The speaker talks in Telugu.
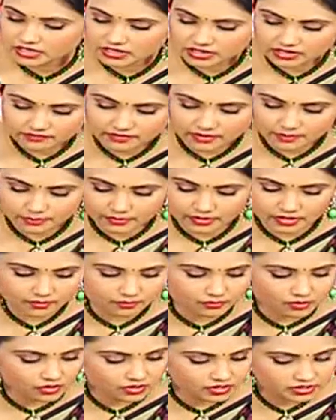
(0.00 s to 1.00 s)
కింద వైపున
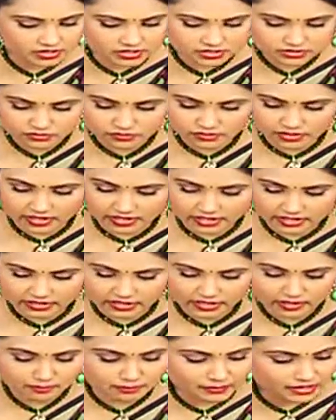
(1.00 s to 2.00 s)
బార్డర్
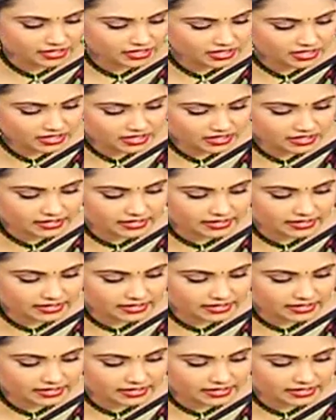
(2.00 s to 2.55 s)
తీసుకున్నట్టయితే మనకి